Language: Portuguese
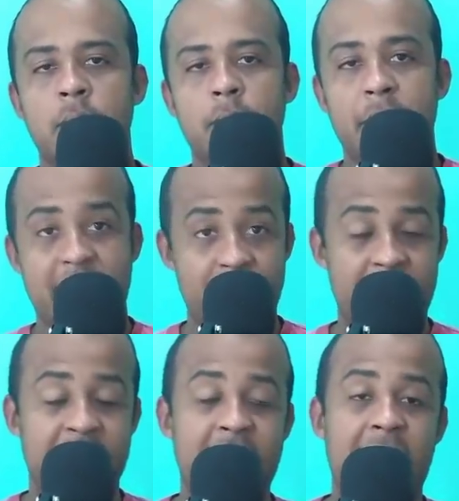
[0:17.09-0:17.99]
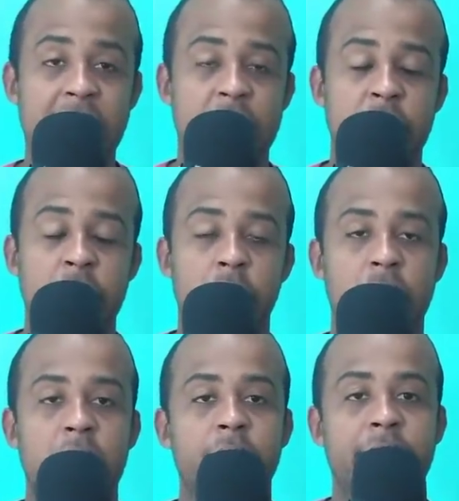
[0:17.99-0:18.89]
Bem, na verdade, eu
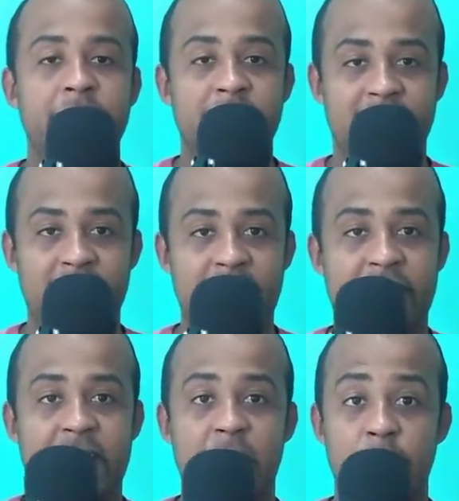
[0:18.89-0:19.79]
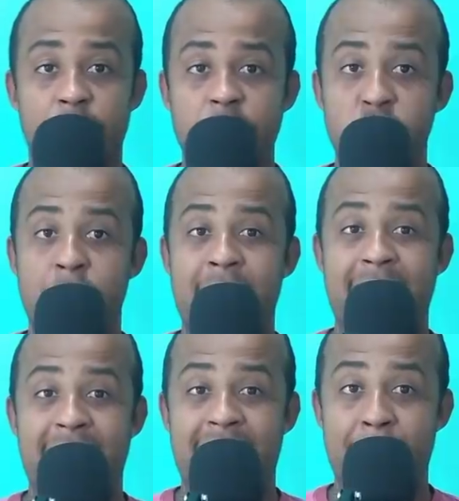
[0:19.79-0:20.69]
tenho que dizer que é um vídeo
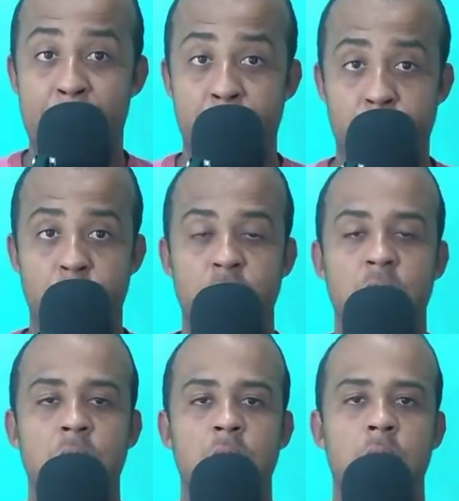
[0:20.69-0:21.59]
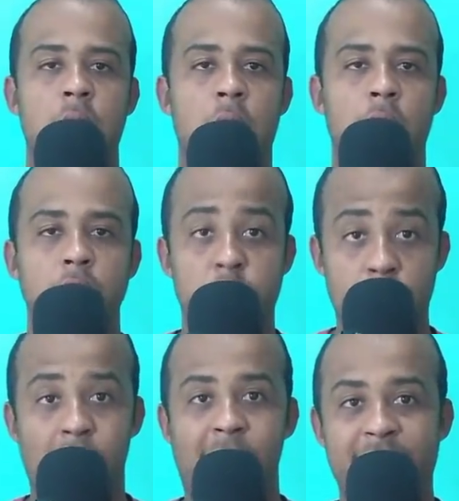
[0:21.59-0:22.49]
macabro, onde
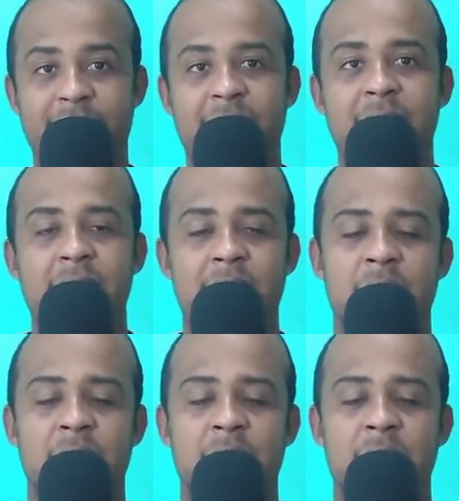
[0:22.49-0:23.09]
mostra